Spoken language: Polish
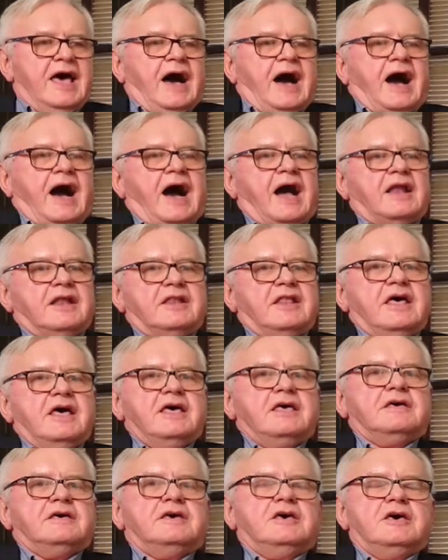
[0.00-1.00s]

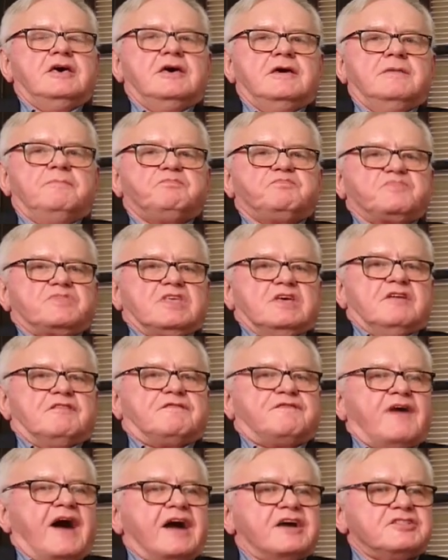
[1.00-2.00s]
ale y,
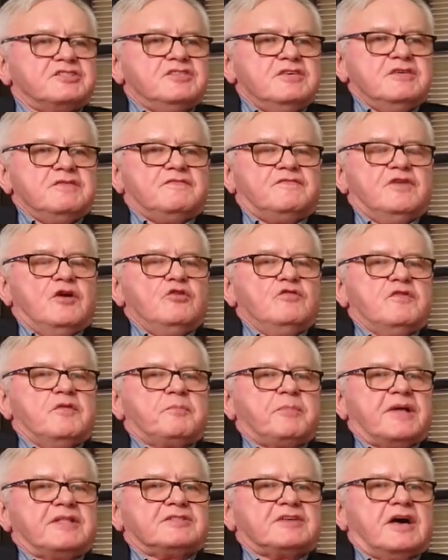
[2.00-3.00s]
fakty w wielu
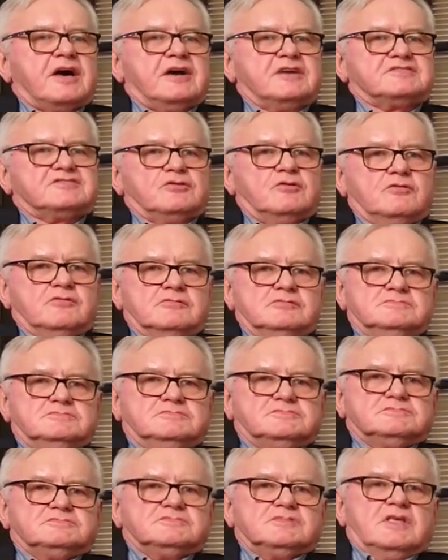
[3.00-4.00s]
wypadkach są
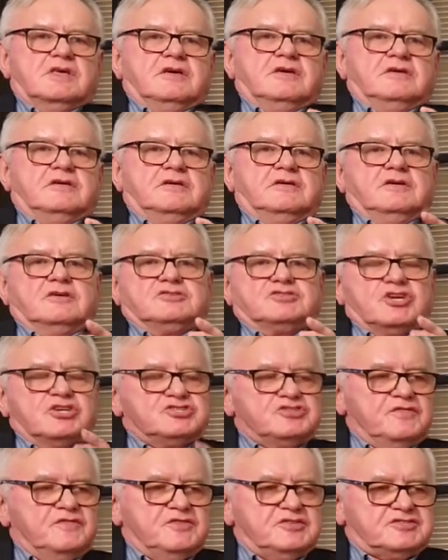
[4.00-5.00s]
y,
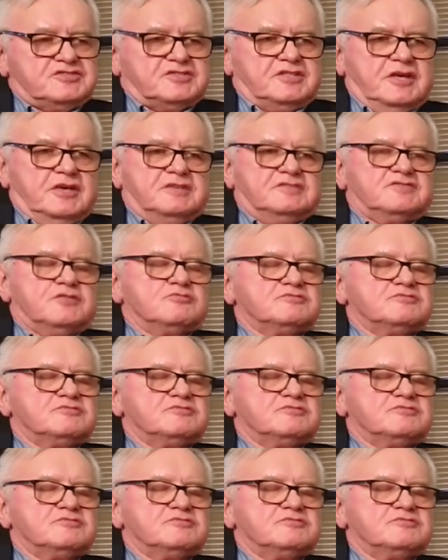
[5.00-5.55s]
rzeczywiste. Są